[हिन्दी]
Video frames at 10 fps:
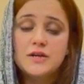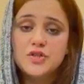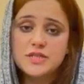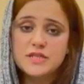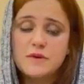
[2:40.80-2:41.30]

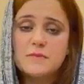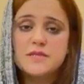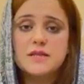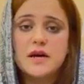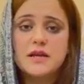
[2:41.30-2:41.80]
जस्टिस
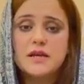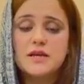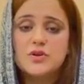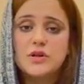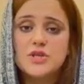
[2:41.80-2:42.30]
बाबा सतार ने
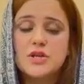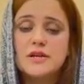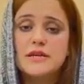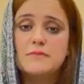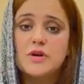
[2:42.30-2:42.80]
अटॉर्नी
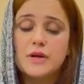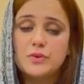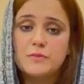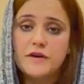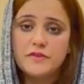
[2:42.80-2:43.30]
जनरल की
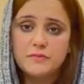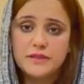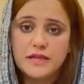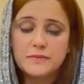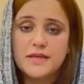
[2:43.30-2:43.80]
कानूनी मावनत
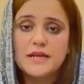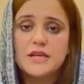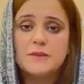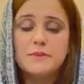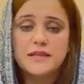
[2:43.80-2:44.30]
भी तलब की है
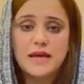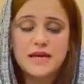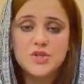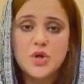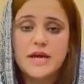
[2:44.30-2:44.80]
कि
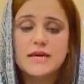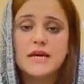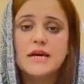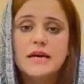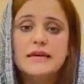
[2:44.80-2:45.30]
बताया जाए कि